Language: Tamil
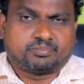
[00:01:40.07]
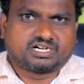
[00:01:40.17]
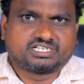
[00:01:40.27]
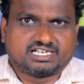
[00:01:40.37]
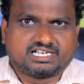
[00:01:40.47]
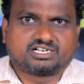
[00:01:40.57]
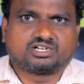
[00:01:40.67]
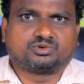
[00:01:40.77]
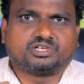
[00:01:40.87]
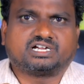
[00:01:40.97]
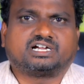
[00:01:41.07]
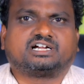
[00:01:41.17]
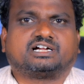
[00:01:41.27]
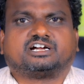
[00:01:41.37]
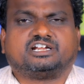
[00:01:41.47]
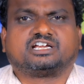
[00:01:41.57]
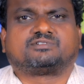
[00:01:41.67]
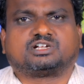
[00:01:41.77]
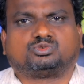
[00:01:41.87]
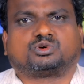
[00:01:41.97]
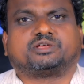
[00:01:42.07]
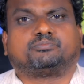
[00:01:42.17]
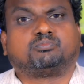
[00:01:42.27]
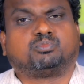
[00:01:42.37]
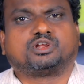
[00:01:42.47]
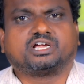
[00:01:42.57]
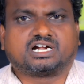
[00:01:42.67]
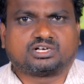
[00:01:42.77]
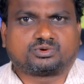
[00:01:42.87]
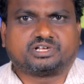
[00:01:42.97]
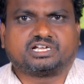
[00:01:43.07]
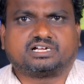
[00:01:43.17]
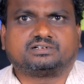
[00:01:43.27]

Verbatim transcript: பகுதியில் இருக்கக்கூடிய நீர்வளத்துறை பொறியாளருடைய